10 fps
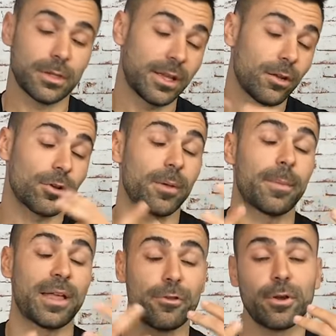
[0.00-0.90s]
es lo que
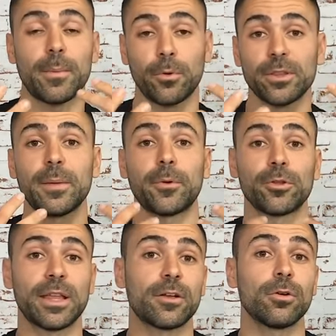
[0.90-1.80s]
mayor aporte
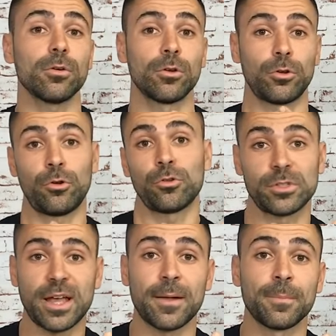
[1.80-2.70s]
proteico nos
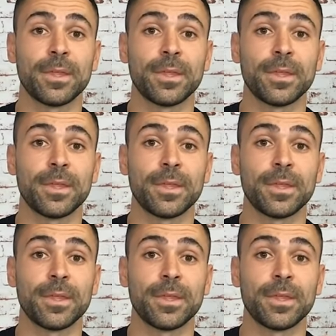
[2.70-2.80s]
da.